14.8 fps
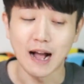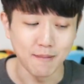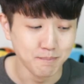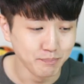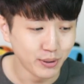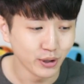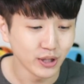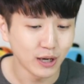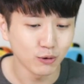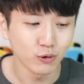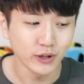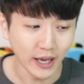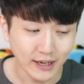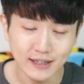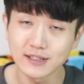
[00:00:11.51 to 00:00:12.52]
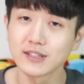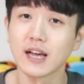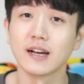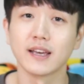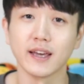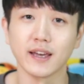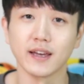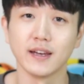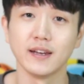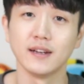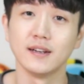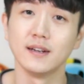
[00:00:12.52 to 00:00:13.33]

간편하고 깨끗하게